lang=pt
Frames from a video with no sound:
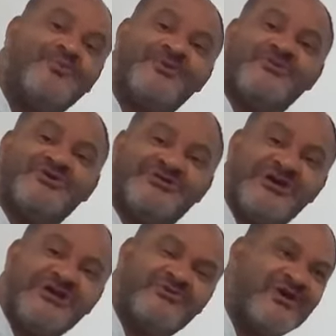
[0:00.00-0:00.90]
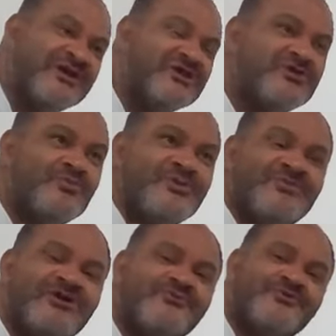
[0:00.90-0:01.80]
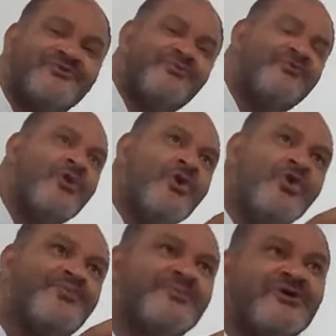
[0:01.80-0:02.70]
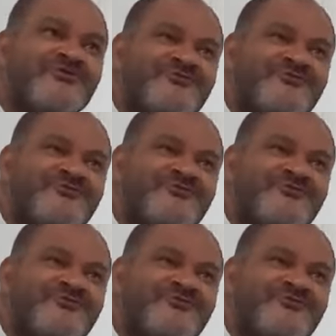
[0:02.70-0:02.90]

o primogênito, aquele o primeiro fosse, o primeiro